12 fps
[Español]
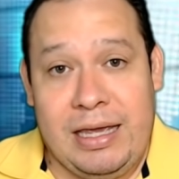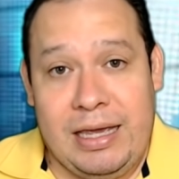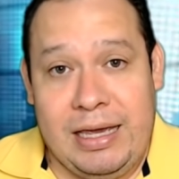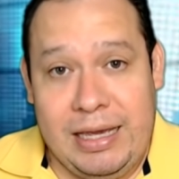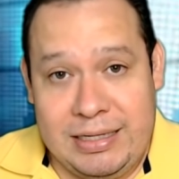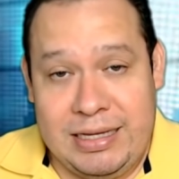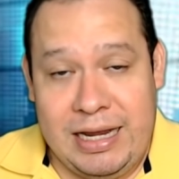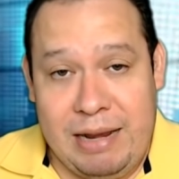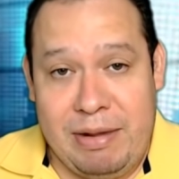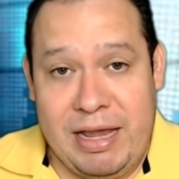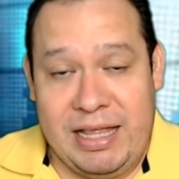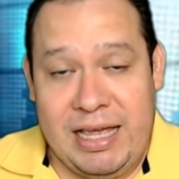Es en
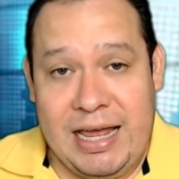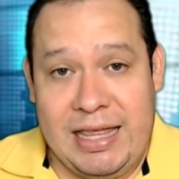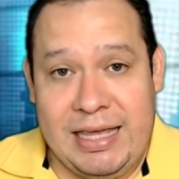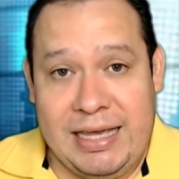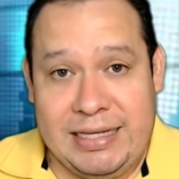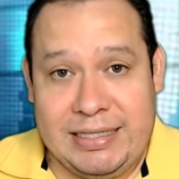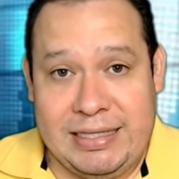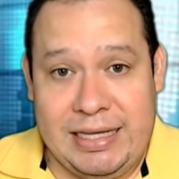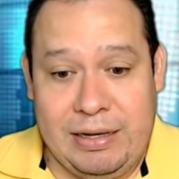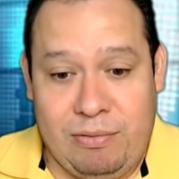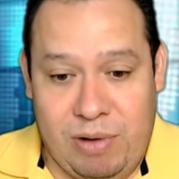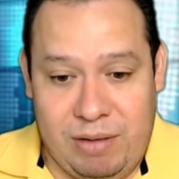la mañanera de
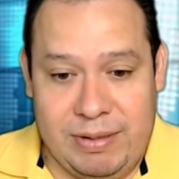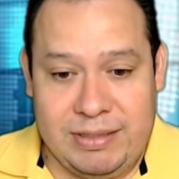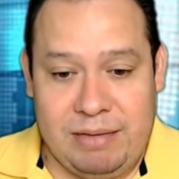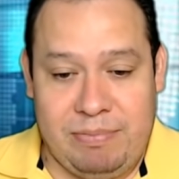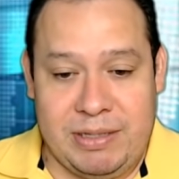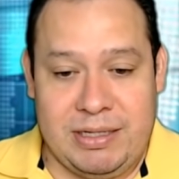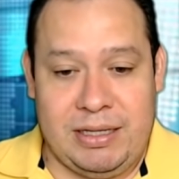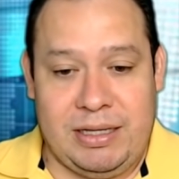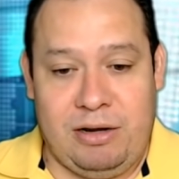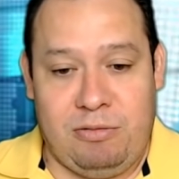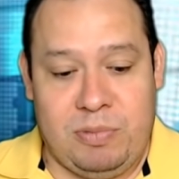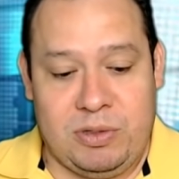este jueves, el
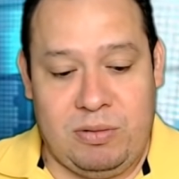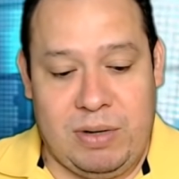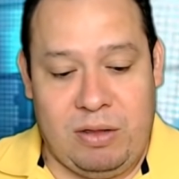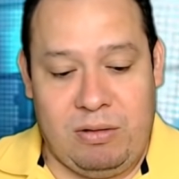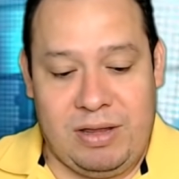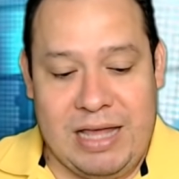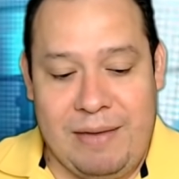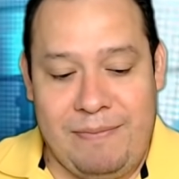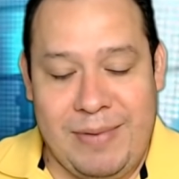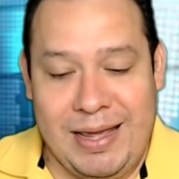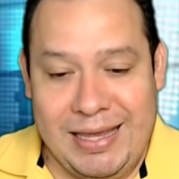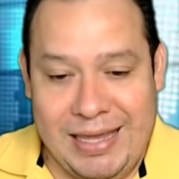presidente López Obrador
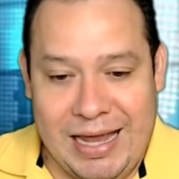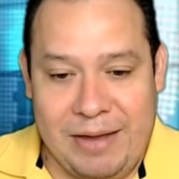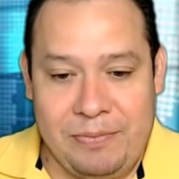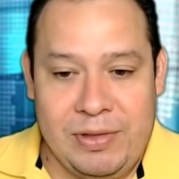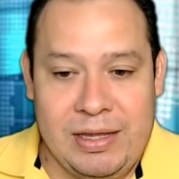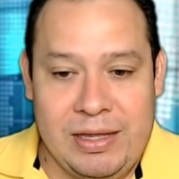daba ya